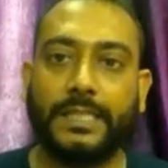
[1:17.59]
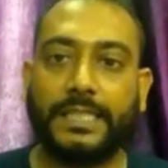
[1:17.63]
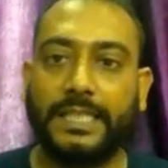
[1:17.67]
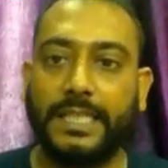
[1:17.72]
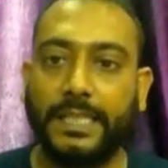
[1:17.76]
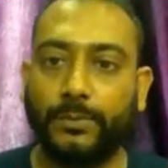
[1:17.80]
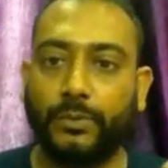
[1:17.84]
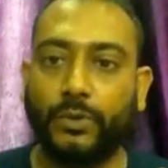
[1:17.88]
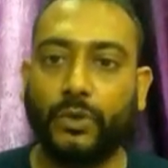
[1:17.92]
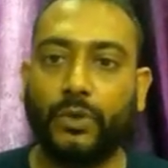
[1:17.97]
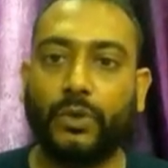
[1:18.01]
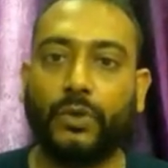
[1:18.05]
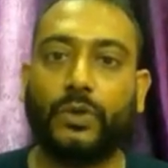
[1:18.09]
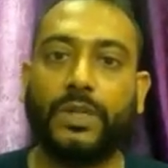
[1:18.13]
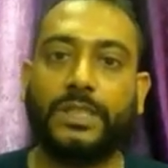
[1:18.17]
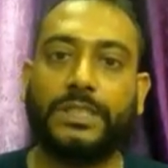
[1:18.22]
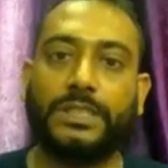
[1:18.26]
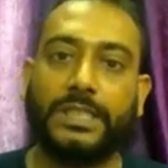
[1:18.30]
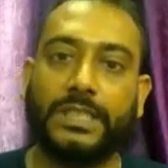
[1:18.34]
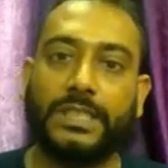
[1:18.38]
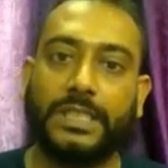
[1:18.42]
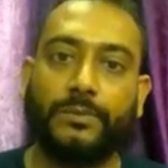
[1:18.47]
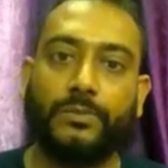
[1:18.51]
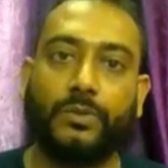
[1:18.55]
কি ভুল
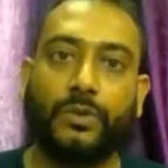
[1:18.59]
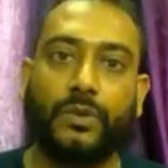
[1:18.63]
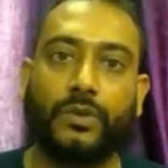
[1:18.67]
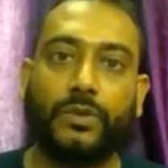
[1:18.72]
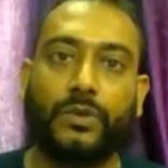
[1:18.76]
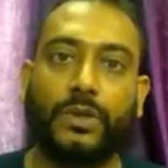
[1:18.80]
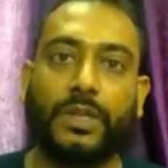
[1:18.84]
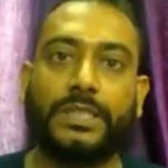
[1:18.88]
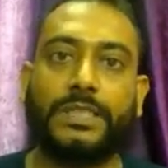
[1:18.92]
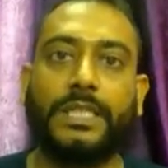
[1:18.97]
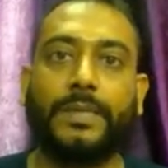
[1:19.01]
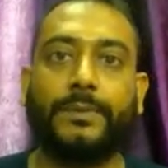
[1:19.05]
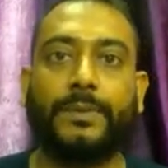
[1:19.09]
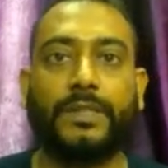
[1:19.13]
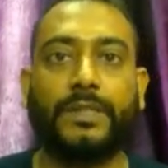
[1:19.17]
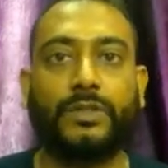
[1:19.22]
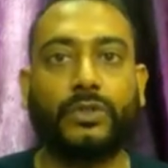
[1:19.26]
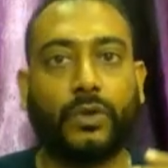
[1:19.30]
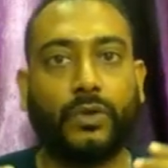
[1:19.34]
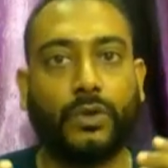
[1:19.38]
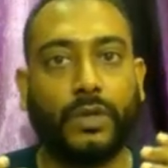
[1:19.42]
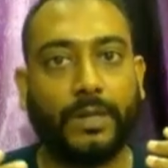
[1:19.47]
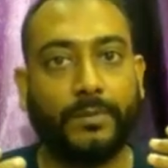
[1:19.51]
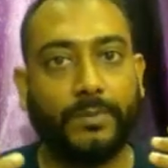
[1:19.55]
করেছি কি ভুল করেছি এবার
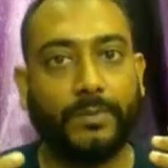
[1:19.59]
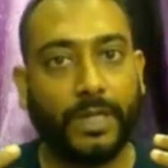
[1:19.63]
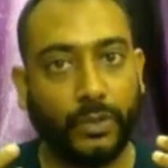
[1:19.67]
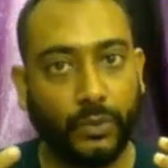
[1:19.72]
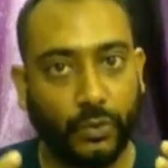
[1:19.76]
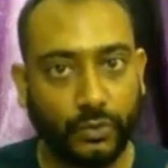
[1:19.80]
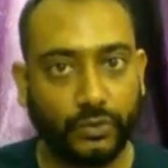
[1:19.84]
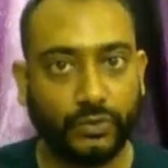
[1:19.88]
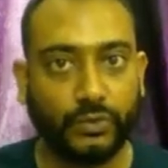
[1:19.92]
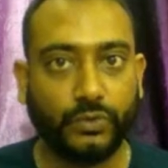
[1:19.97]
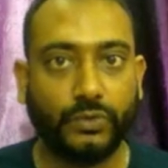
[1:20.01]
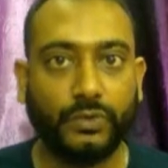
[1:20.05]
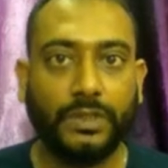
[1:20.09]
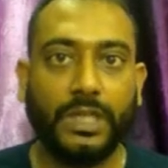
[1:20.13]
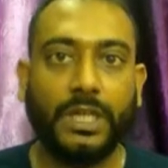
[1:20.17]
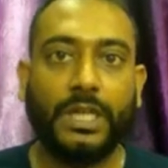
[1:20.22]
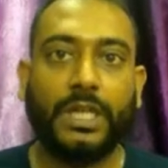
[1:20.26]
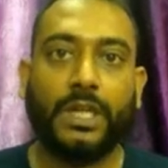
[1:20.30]
যখন আমরা নতুন